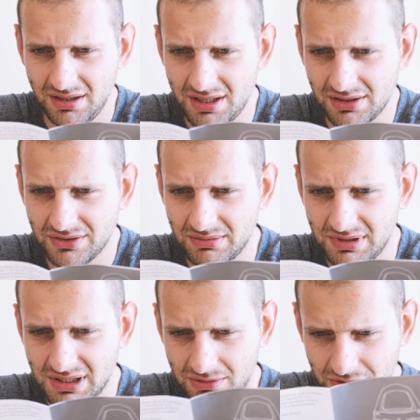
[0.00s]
jak to
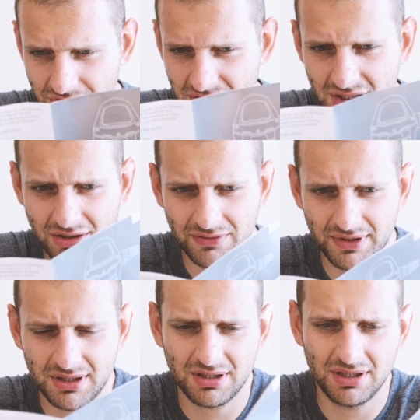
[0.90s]
sobie założyć na
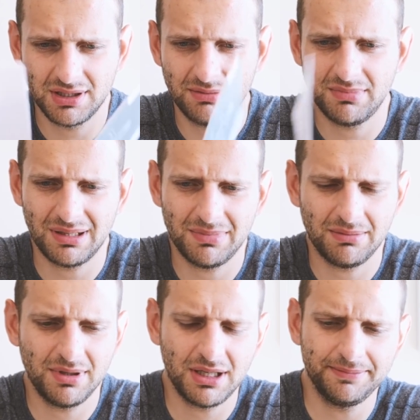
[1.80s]
rower, bla
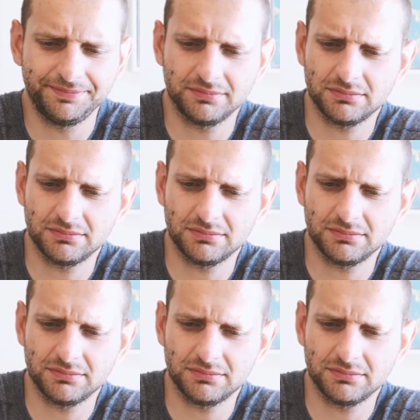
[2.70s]
bla bla